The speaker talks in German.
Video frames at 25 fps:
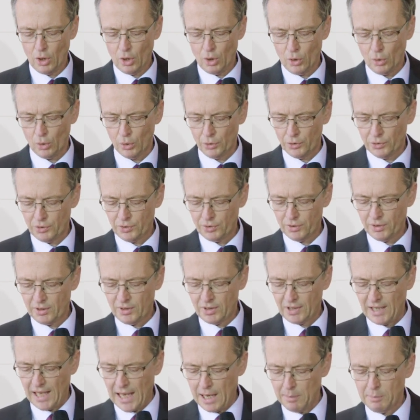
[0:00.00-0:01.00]
Und
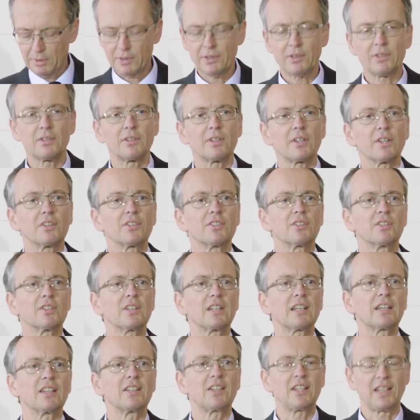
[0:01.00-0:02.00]
damit das
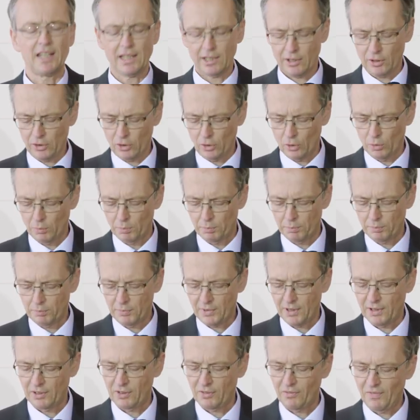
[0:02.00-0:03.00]
Kriterium
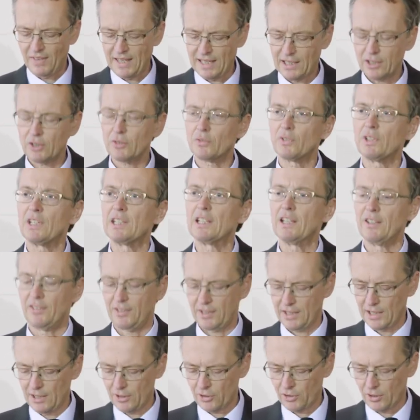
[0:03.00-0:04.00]
des Werts für die
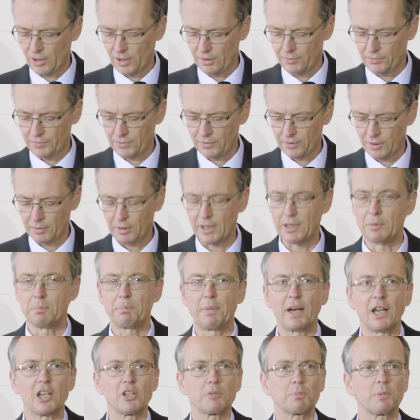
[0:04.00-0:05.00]
Gesellschaft in
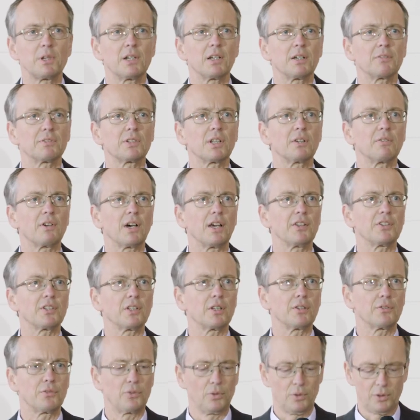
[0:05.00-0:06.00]
beispielhafter Weise
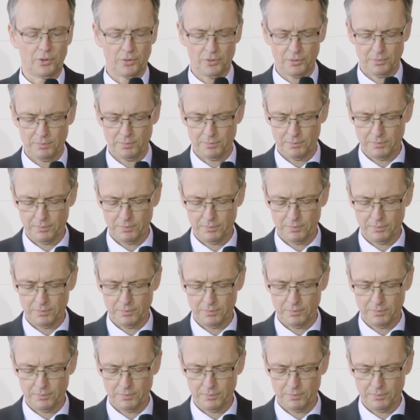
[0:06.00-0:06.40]
erfüllt.